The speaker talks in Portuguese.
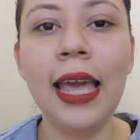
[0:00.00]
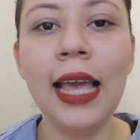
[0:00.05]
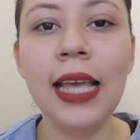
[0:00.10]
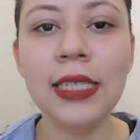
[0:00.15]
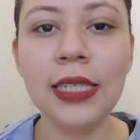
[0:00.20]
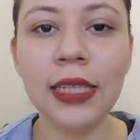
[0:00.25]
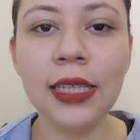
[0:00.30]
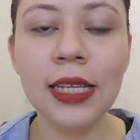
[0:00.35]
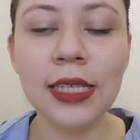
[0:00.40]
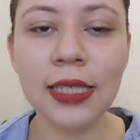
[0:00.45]

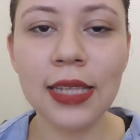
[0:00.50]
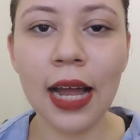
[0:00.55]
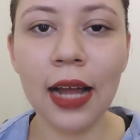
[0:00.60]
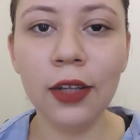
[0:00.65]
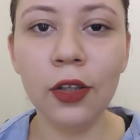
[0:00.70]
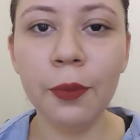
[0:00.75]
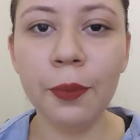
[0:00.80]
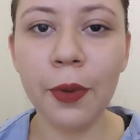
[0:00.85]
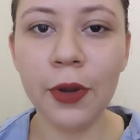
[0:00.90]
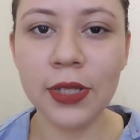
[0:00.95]
Esse
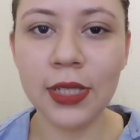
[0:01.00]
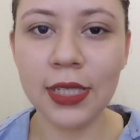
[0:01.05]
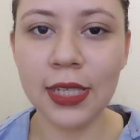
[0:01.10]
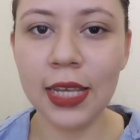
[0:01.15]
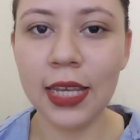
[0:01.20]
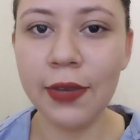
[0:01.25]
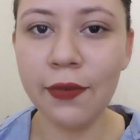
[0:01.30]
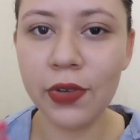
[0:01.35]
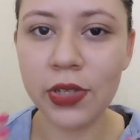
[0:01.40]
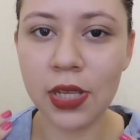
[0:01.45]
atestado pode
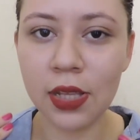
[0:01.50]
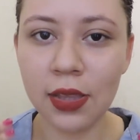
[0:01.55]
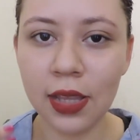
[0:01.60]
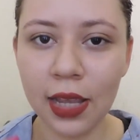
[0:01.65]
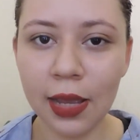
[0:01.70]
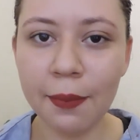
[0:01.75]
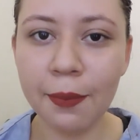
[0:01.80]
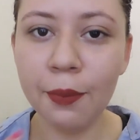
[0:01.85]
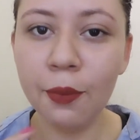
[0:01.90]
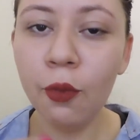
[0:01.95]
ser que você
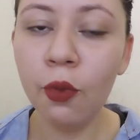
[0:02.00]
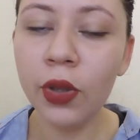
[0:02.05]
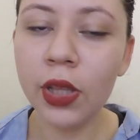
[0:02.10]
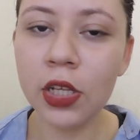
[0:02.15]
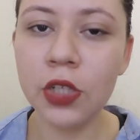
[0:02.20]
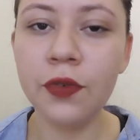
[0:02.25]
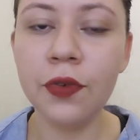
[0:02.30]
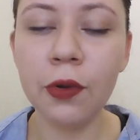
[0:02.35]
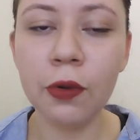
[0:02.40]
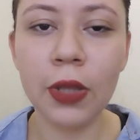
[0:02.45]
tenha
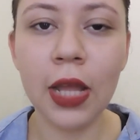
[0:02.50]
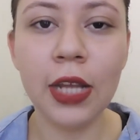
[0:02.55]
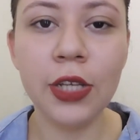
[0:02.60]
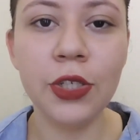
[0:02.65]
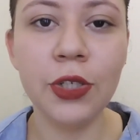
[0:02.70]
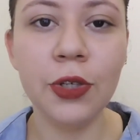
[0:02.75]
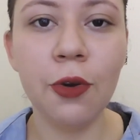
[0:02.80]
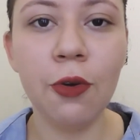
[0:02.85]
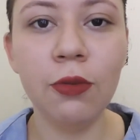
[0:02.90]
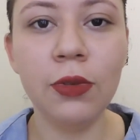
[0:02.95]
muita
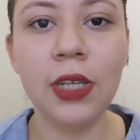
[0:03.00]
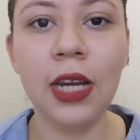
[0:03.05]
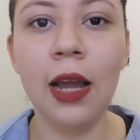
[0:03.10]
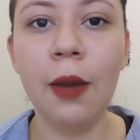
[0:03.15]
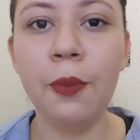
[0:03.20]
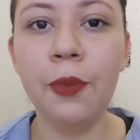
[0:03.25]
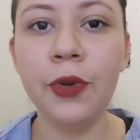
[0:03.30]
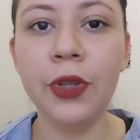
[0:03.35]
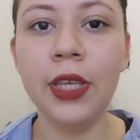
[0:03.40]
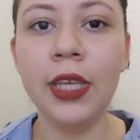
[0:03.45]
dificuldade de
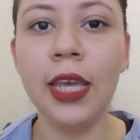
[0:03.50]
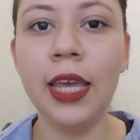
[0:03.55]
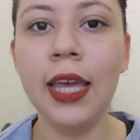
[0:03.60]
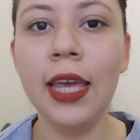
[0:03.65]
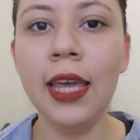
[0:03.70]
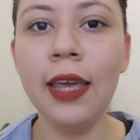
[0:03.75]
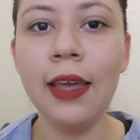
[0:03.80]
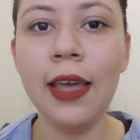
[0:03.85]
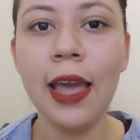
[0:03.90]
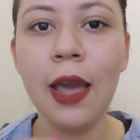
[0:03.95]
encontrar,
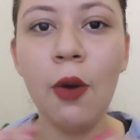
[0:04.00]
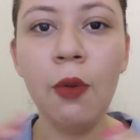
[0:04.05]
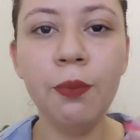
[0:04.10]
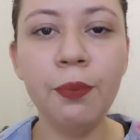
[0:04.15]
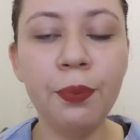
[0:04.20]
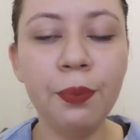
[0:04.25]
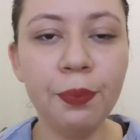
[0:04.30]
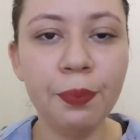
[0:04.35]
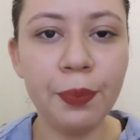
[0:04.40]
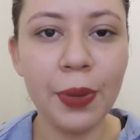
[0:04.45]
porque é um
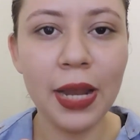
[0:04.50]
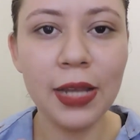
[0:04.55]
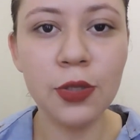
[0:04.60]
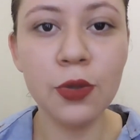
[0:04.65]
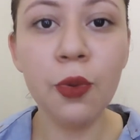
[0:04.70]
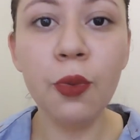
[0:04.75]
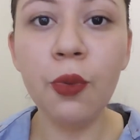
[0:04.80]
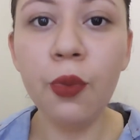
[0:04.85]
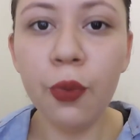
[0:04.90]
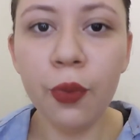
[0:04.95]

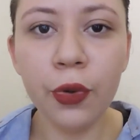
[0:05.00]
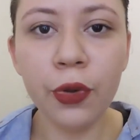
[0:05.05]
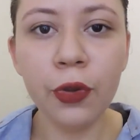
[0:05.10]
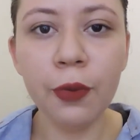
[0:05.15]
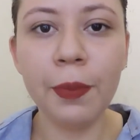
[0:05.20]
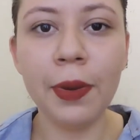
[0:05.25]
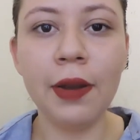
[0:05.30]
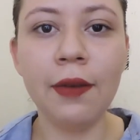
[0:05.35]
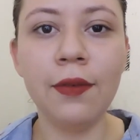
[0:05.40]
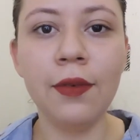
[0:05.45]
prazo
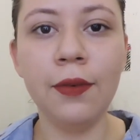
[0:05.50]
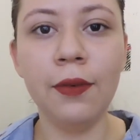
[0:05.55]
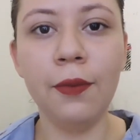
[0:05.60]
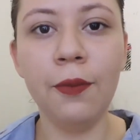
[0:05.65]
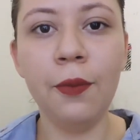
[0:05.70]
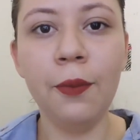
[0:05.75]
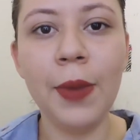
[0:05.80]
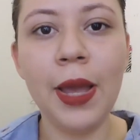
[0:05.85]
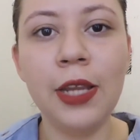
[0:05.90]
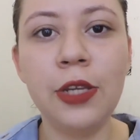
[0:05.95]
curto para
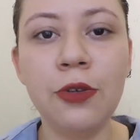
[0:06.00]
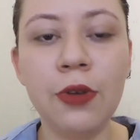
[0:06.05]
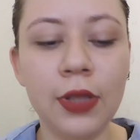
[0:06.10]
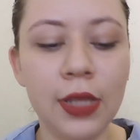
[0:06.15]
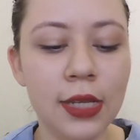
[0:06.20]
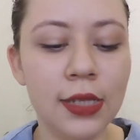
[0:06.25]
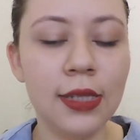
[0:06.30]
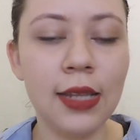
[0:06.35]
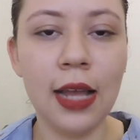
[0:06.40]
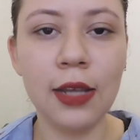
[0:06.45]
um médico
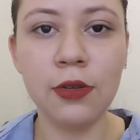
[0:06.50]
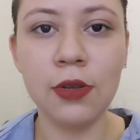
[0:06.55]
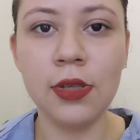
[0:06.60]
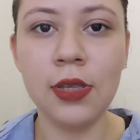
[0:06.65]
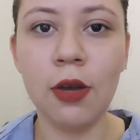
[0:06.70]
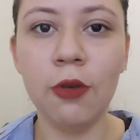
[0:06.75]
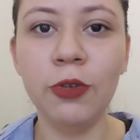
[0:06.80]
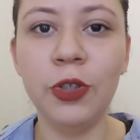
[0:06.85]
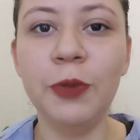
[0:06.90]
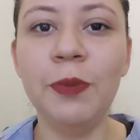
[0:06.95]
atestar sua
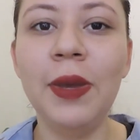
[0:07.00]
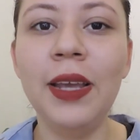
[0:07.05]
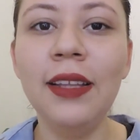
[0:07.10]
saúde